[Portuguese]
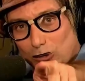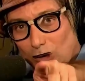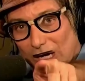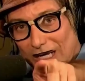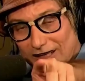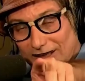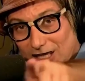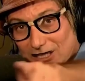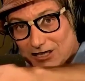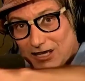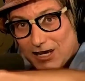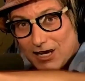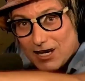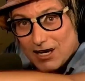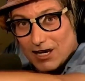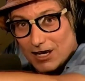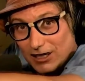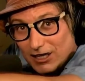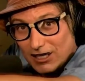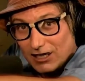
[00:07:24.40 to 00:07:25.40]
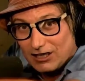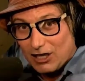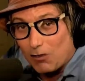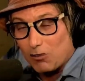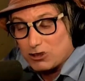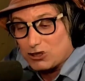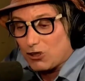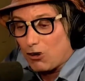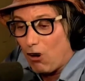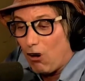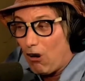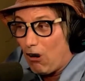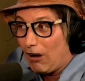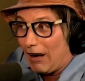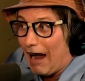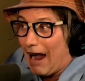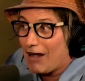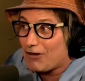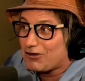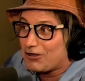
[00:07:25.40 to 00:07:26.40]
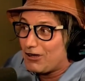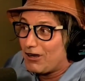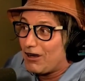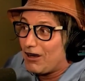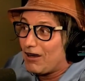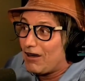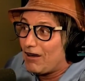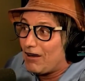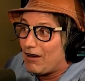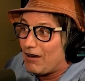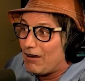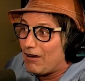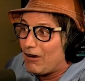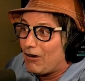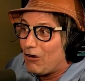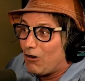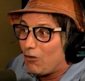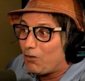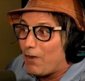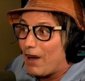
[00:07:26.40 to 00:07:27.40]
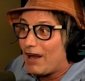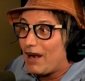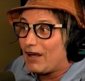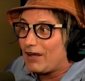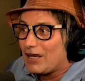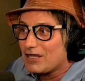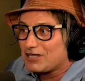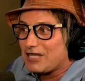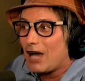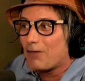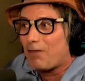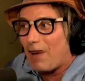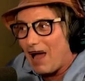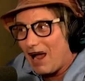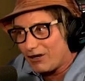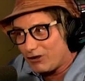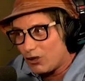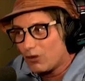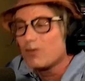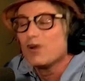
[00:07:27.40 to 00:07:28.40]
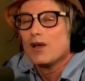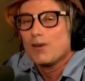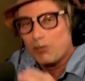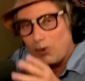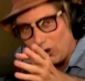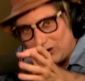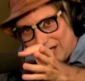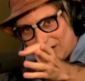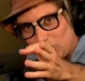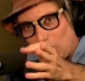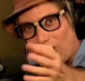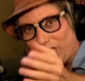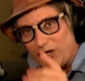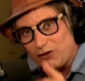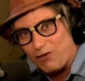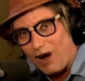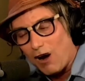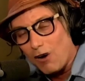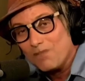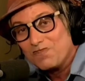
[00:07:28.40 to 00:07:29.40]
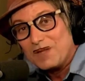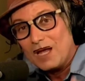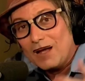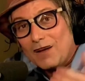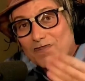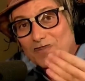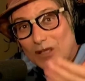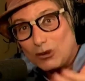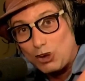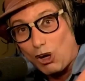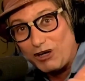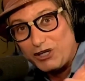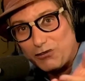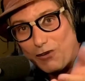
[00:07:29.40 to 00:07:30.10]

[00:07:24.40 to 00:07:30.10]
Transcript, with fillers: Dantas, que temos coração para que se abaixo. Né? Pronto, é Dorgival. Chique.